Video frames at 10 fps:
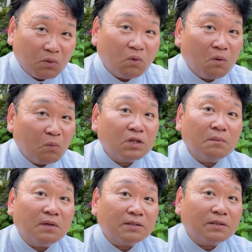と思っ
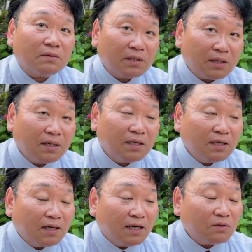てますけど、ね、
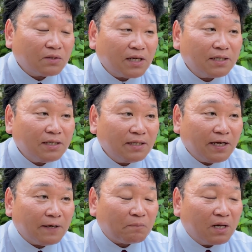あと最近
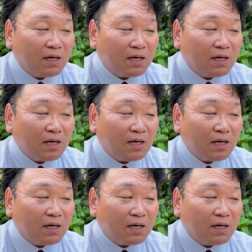ね